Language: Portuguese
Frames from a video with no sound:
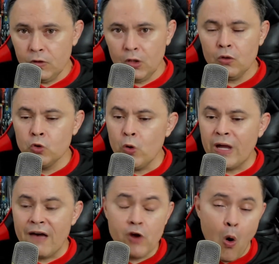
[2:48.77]
do
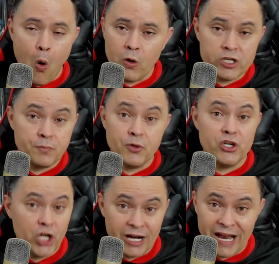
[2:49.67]
Kevin Holland por
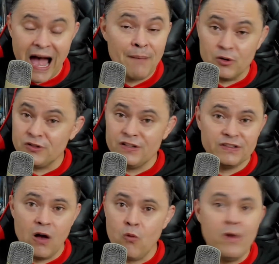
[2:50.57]
enxergar a
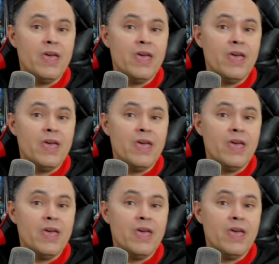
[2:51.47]
posição.